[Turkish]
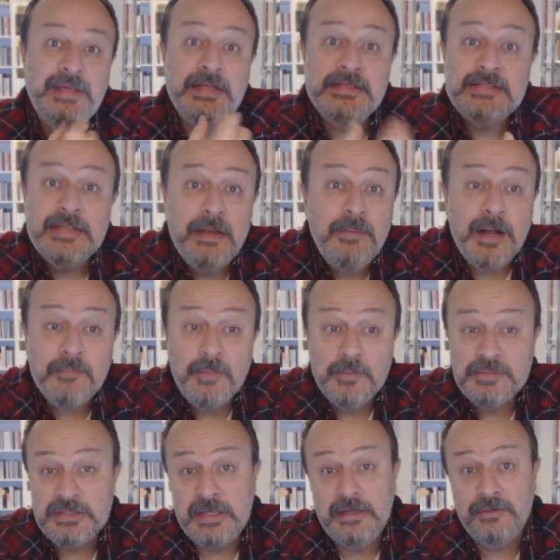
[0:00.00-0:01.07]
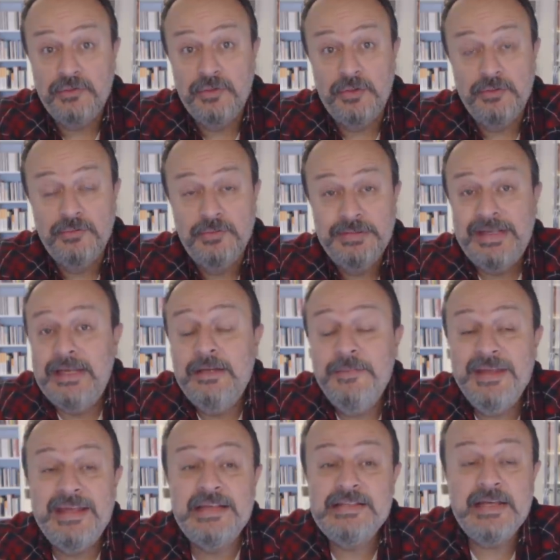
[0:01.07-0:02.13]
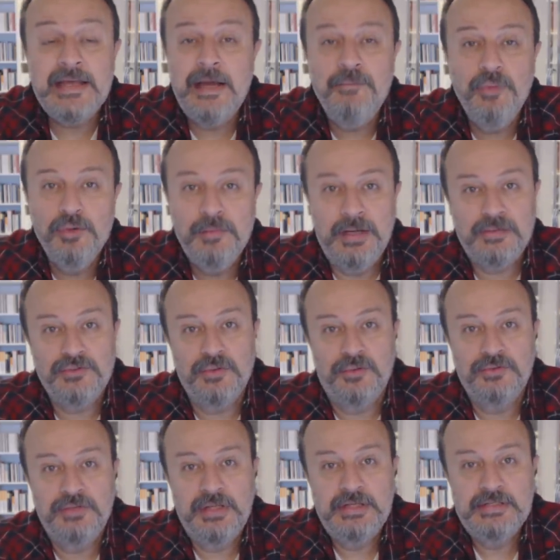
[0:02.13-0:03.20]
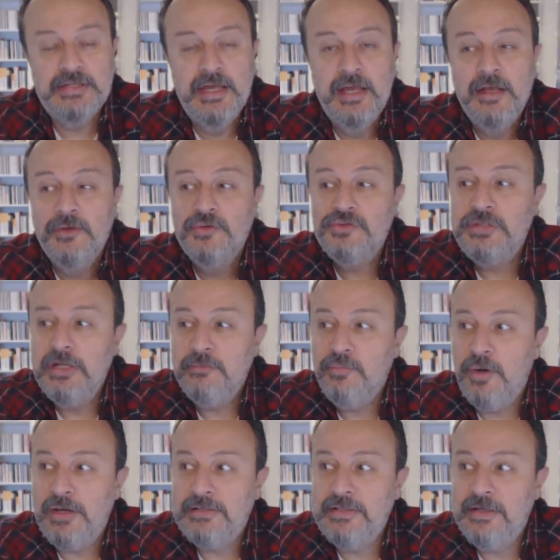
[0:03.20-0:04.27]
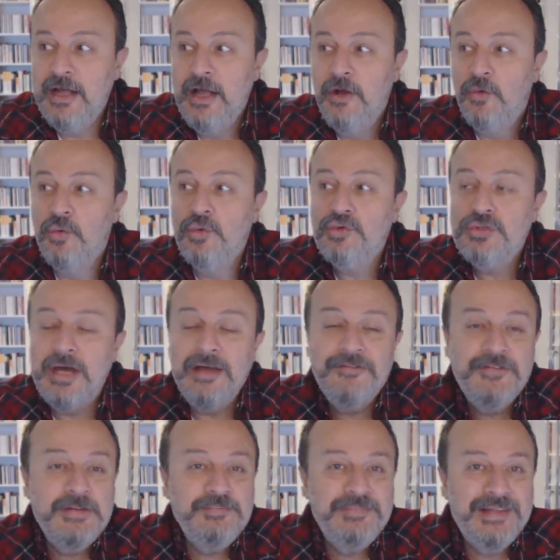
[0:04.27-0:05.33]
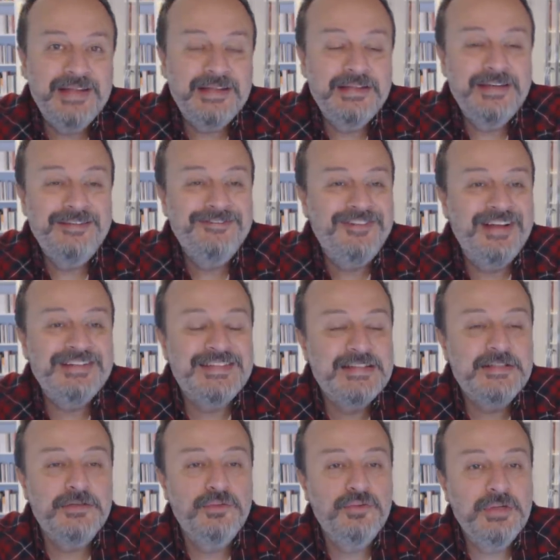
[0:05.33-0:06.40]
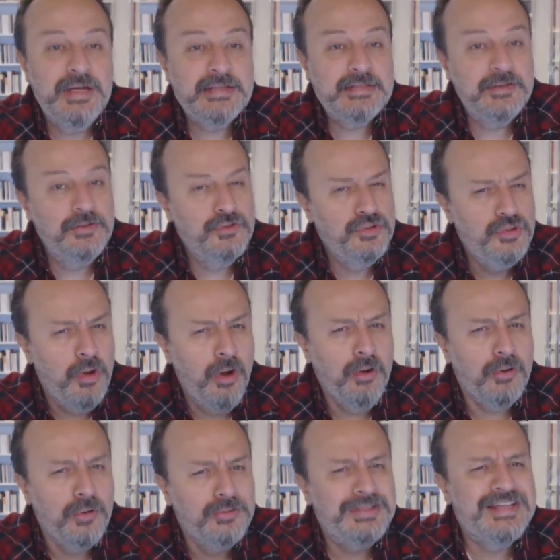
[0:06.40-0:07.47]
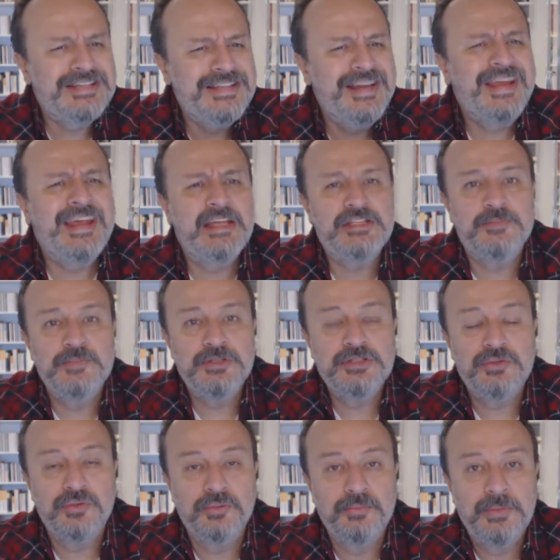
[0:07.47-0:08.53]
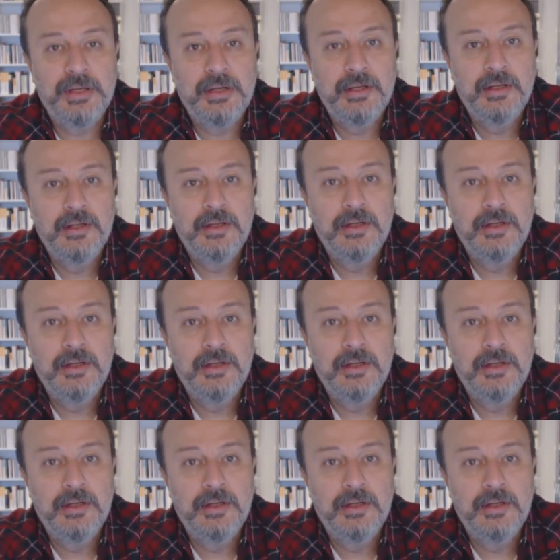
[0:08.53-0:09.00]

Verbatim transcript: Yenisine bakmamız gerekiyor. Yeni bir gezegen bulmak zorundayız. Üstelik bu artık uzay filmlerinin fantezi dünyasının çok ötesine geçmiş durumda.